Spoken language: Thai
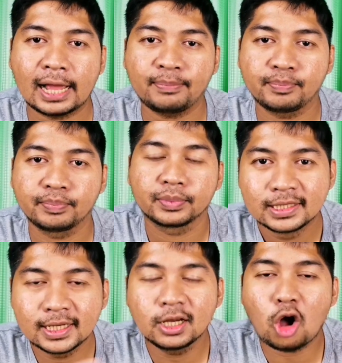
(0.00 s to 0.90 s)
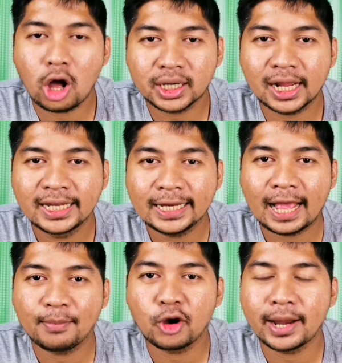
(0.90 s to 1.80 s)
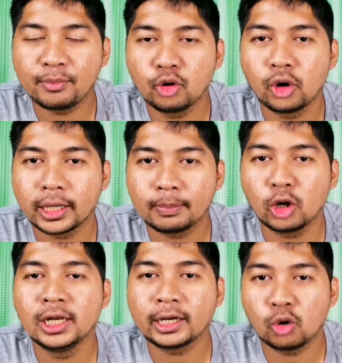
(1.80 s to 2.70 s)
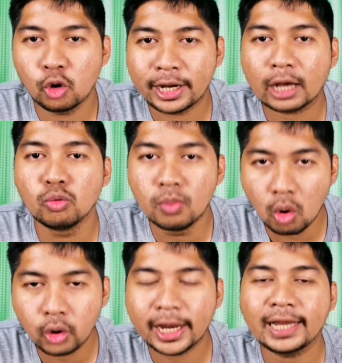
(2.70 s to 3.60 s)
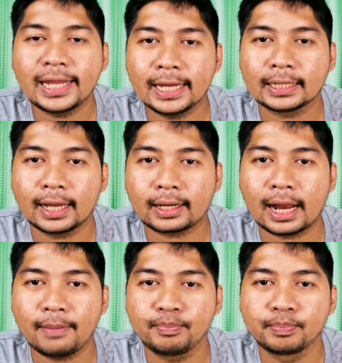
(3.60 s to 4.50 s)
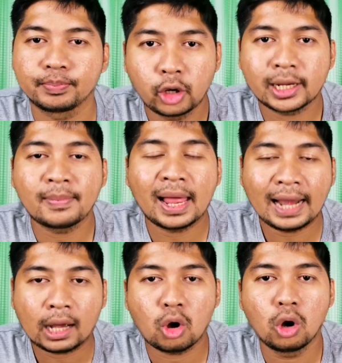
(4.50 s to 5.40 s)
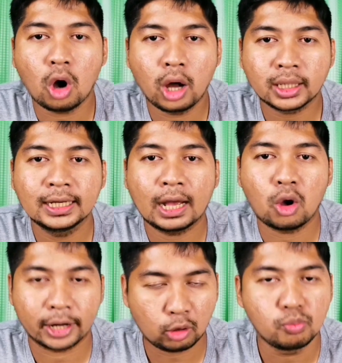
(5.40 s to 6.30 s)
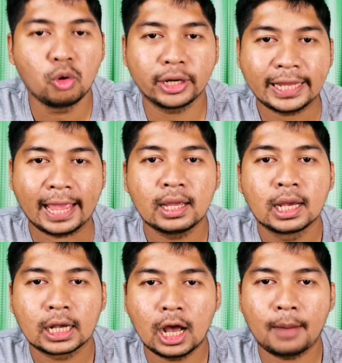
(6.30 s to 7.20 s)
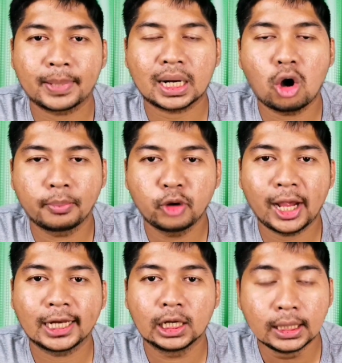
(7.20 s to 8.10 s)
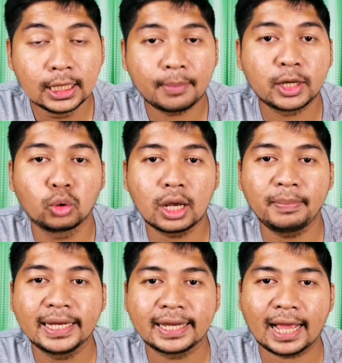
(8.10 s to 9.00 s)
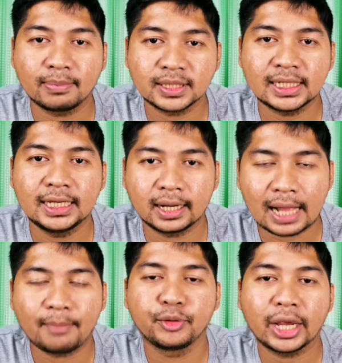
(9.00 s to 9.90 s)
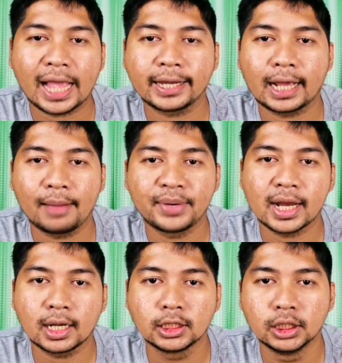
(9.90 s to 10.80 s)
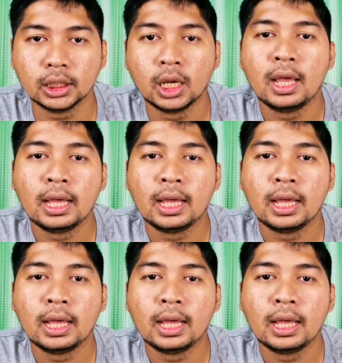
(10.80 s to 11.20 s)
นะครับซึ่งกองเรือนี้นะครับก็นำโดยพลเรือโทนากุโมนั่นเองนะครับโดยกำลังหลักของกองเรือของนากุโมเนี่ยก็ประกอบด้วยเรือบรรทุกเครื่องบินนะครับสี่ลำด้วยกันนะครับนั่นก็คือ